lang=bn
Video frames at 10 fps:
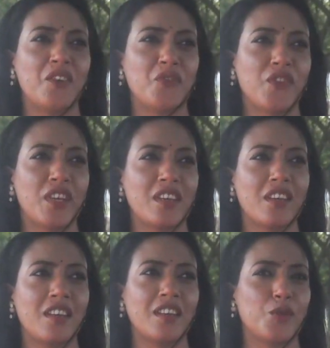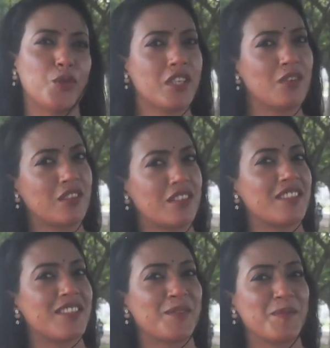লাইফে দুইটা
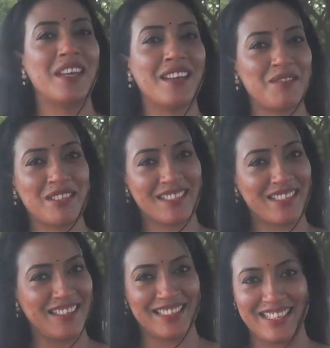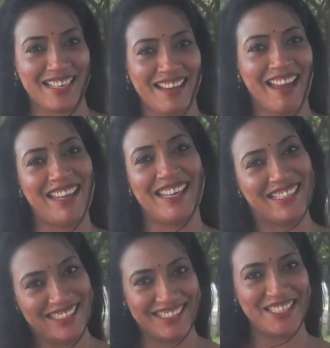করেছি মেয়েরা বেসিক্যালি চাকা খায়
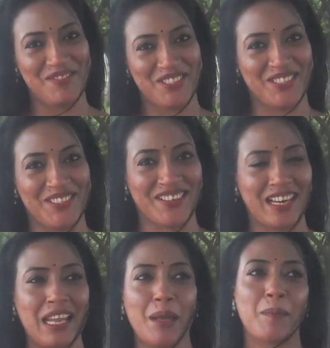না দিতেই পছন্দ করে